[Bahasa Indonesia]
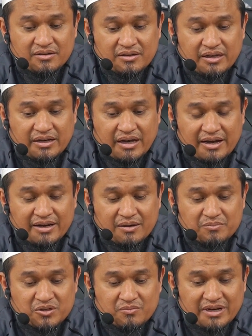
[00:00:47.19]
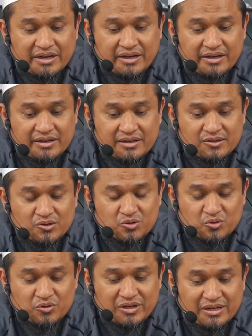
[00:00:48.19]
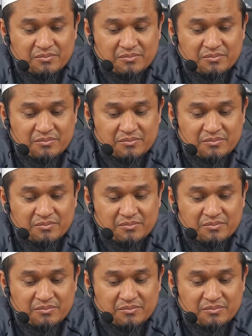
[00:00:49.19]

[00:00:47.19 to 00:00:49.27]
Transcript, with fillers: dianggap sebagai sunnah